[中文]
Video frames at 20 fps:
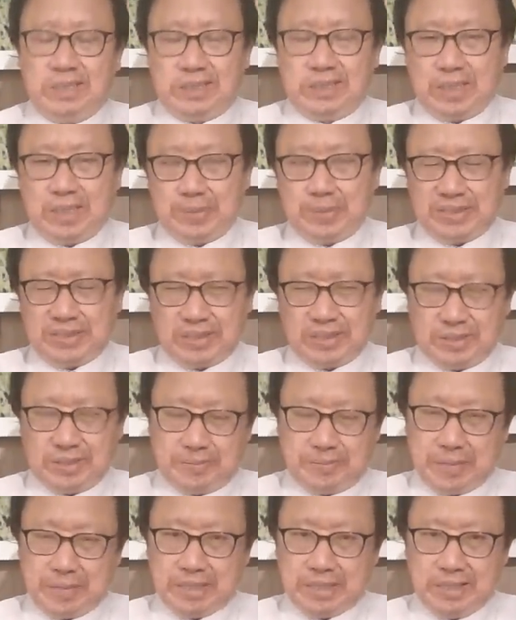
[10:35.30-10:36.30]
特别是
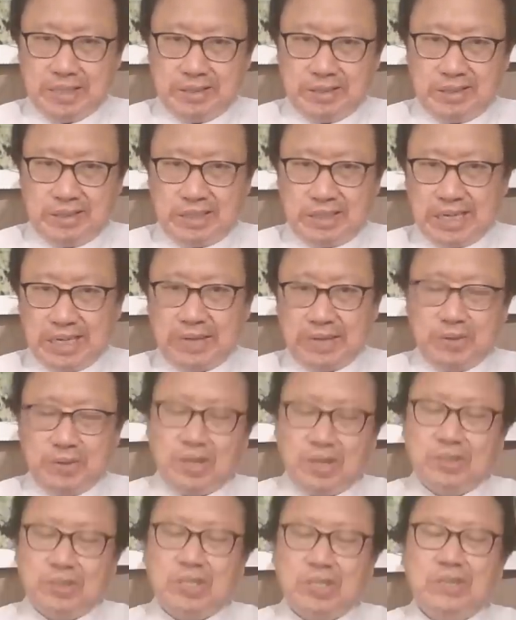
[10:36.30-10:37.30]
北京啊，还有
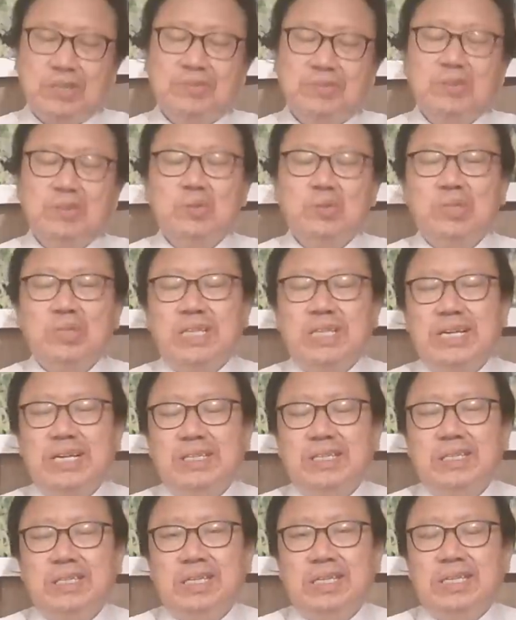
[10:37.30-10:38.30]
高校封锁起来
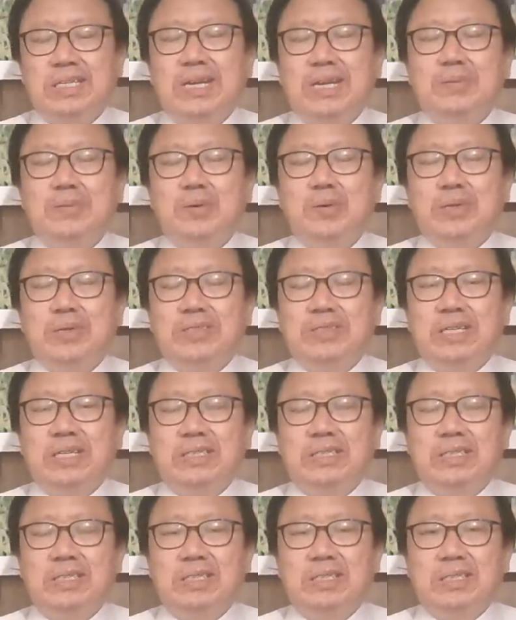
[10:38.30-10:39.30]
啊，天安门广场，
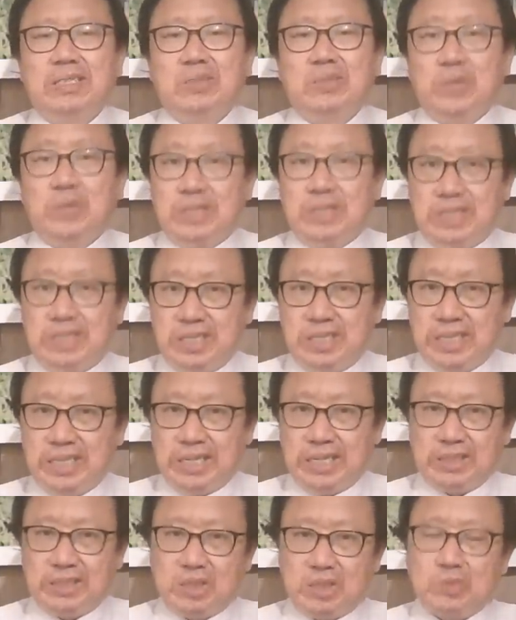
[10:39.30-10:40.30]
所以地铁
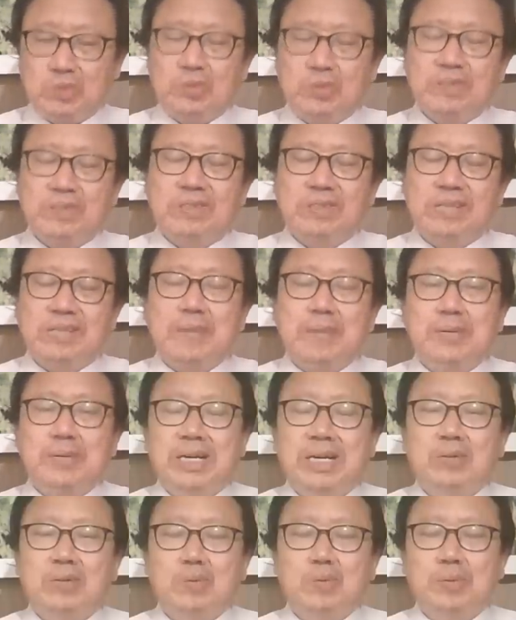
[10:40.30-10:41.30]
啊，到处都是三步一
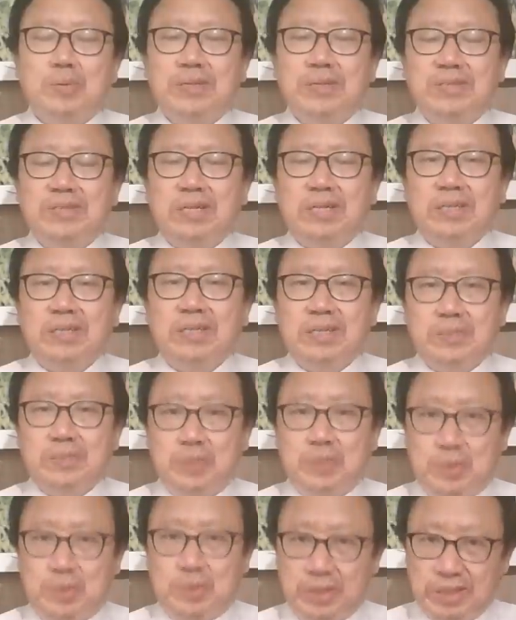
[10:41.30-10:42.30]
岗，五步一哨，
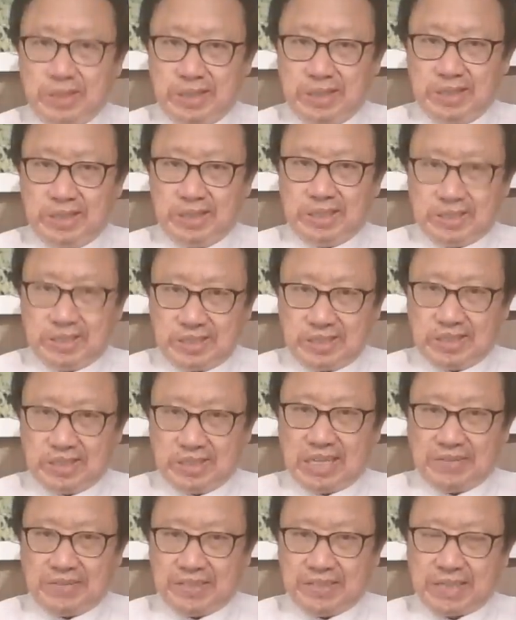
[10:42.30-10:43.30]
必须
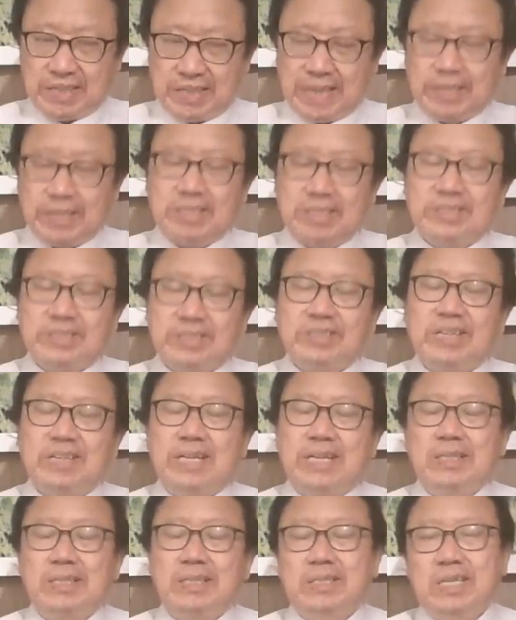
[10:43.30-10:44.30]
浪费大量的资
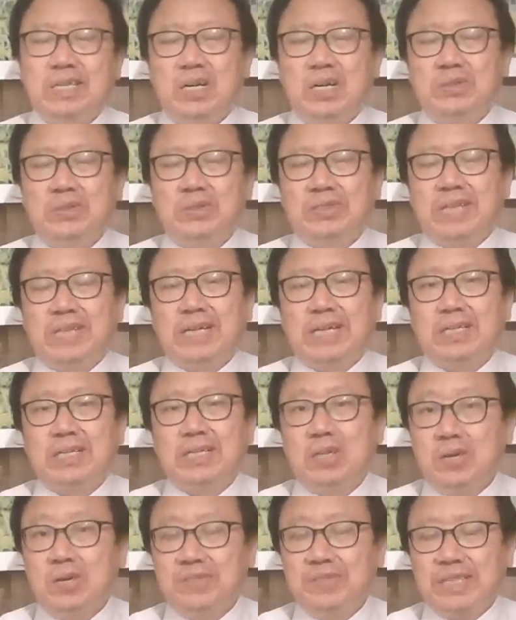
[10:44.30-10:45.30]
产，耗资大量，
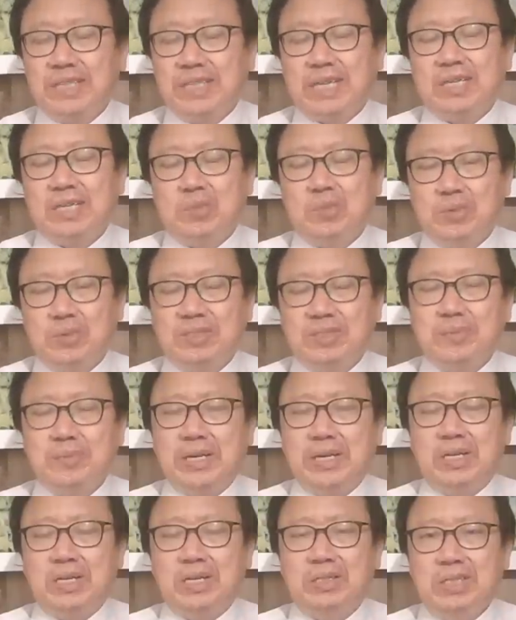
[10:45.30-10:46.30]
耗费大量的国资
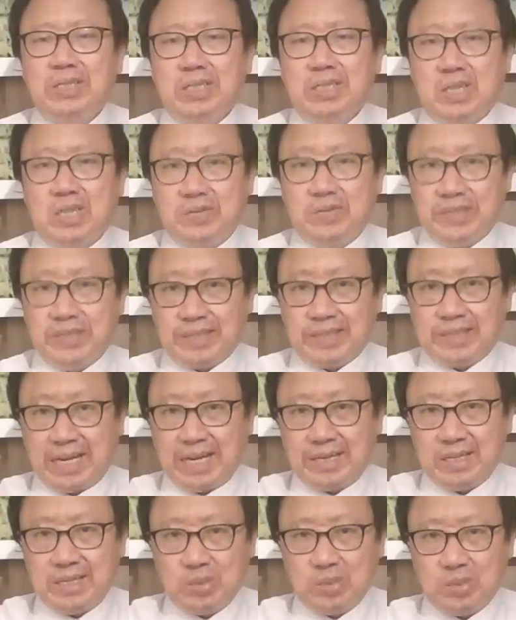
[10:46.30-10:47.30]
民膏，耗费
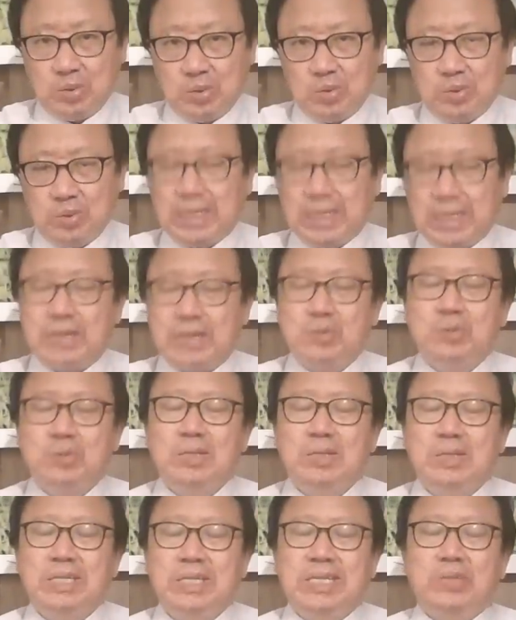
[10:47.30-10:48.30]
大量的国库、党库
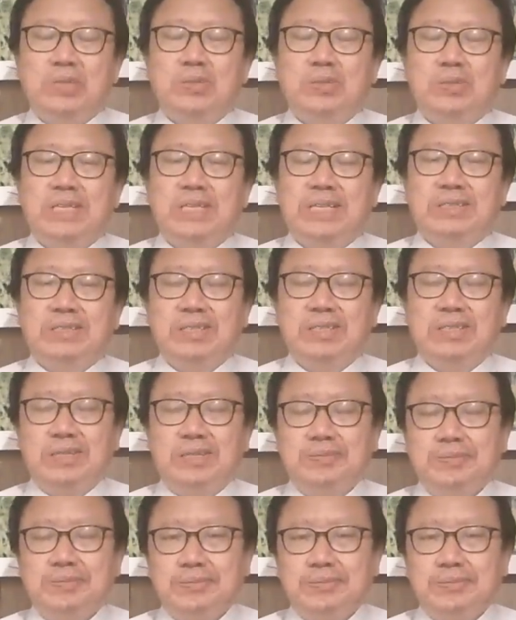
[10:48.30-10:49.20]
来做这件事情。